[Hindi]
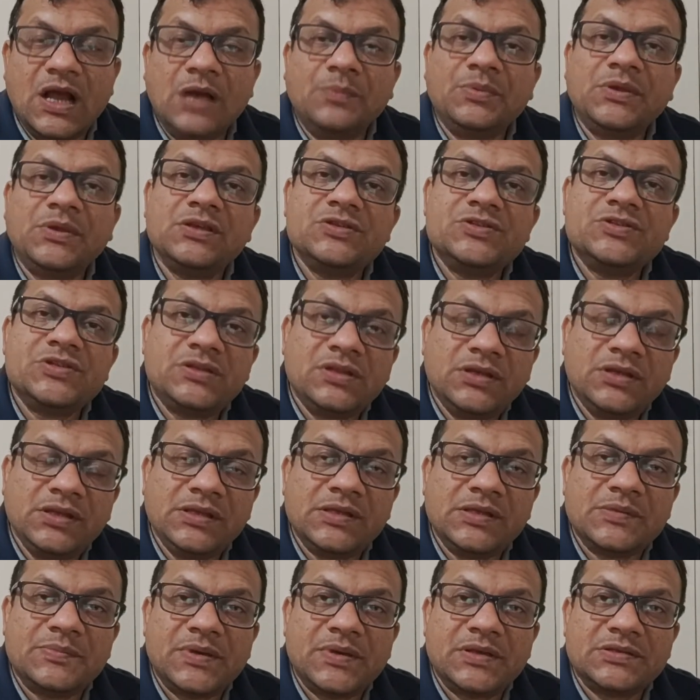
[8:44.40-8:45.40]
आपकी
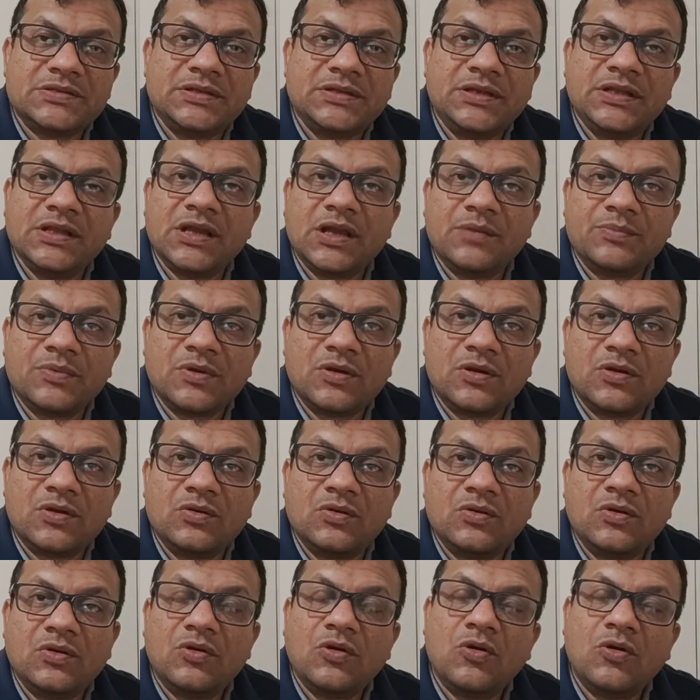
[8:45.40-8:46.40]
जितनी कैपेसिटी आप
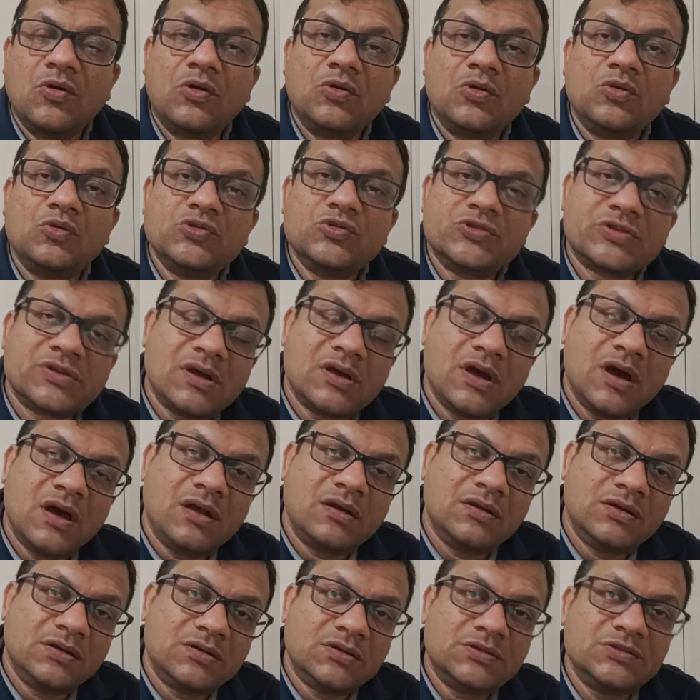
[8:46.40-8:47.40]
करो और
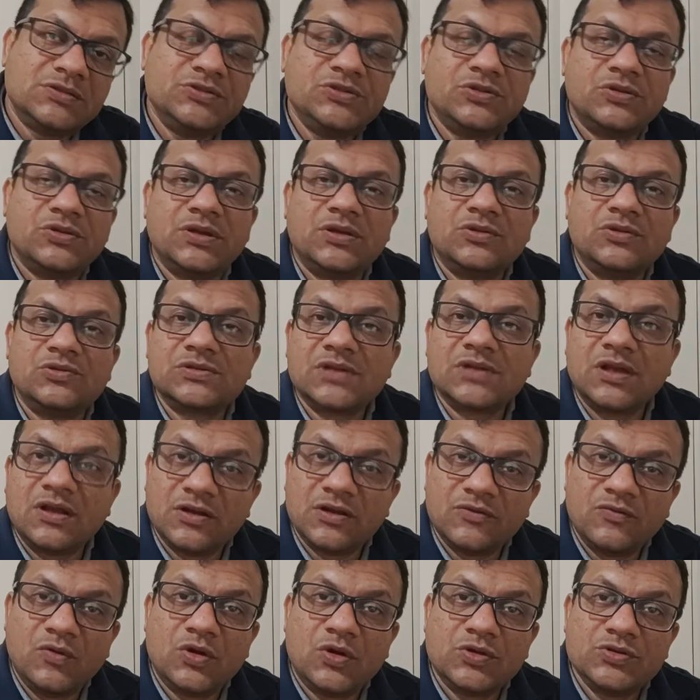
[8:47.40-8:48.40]
उसका रिटर्न जो है
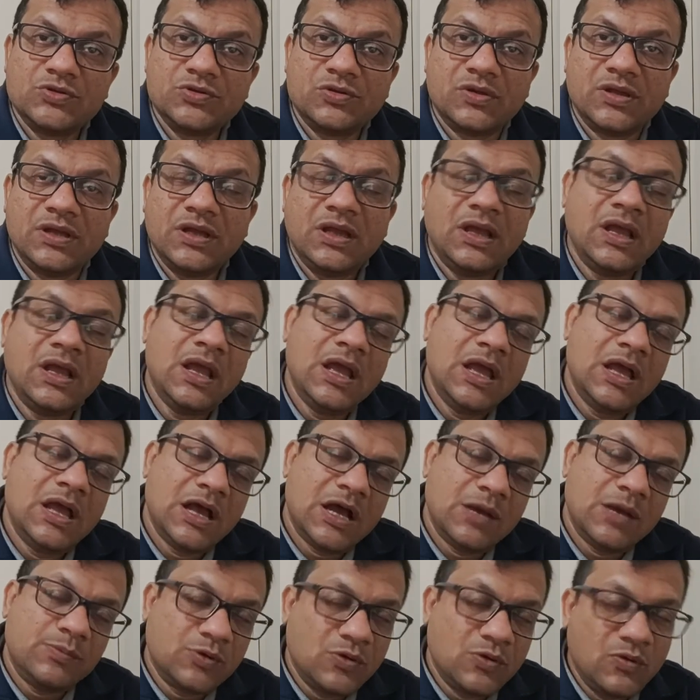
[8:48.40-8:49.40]
उसका रिवॉर्ड जो है
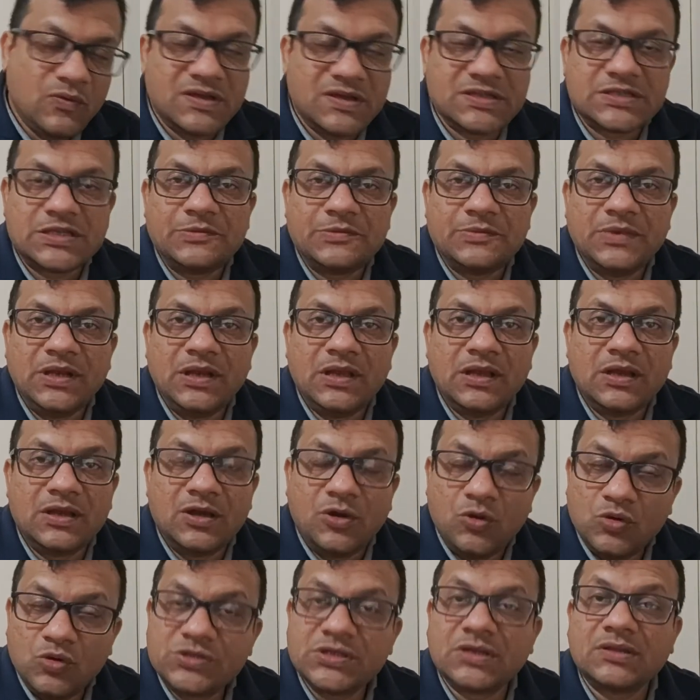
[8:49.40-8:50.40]
आपको वैसा
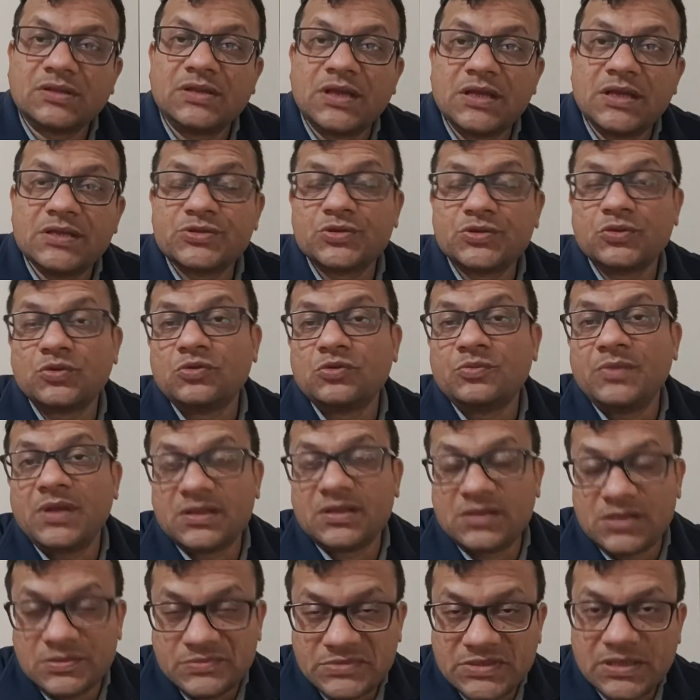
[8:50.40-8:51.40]
मिलेगा हो सकता है शुरू
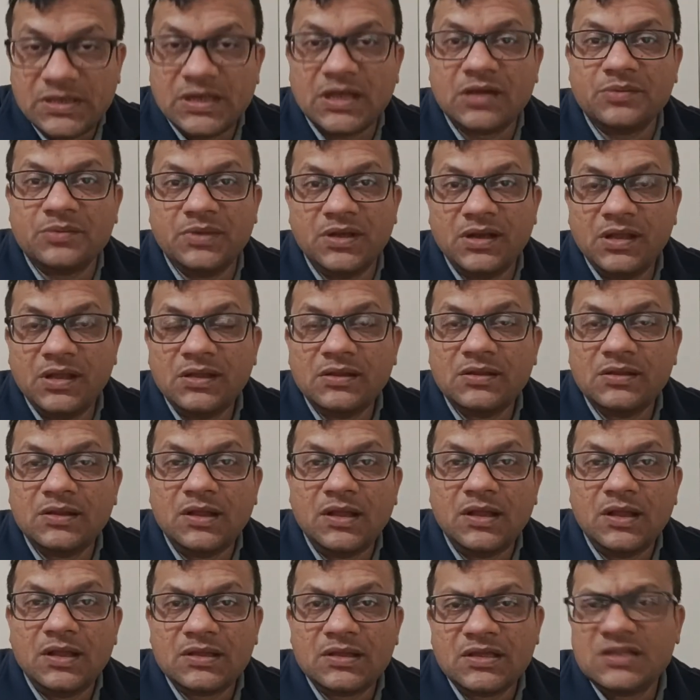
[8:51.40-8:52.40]
में एकदम से ना मिले
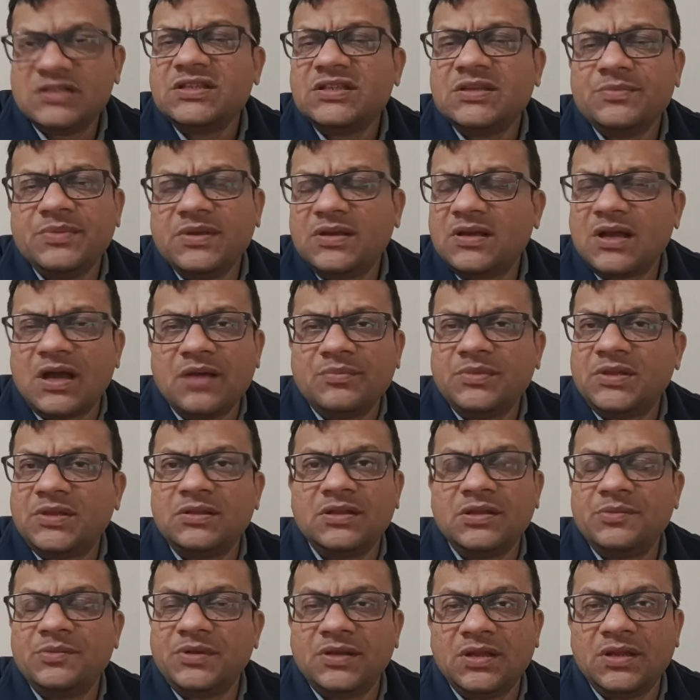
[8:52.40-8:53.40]
किसी भी काम
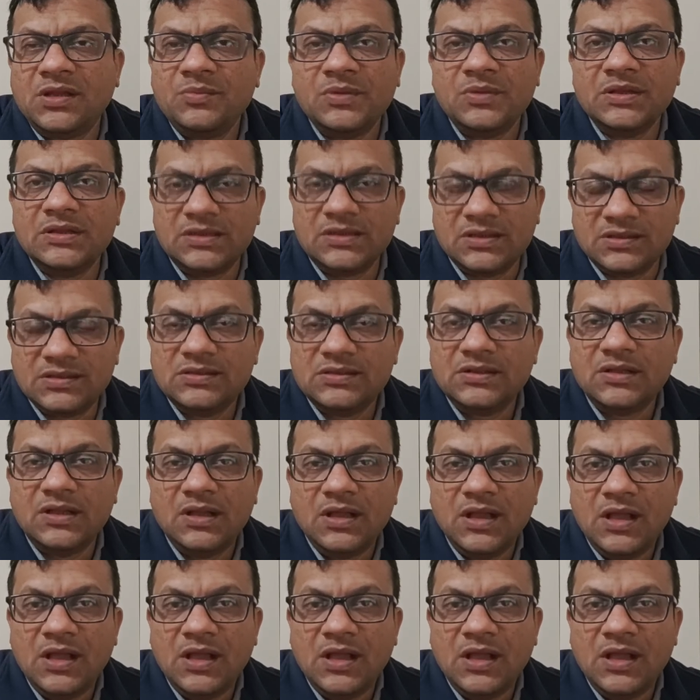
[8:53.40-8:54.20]
धंधे में नहीं मिलता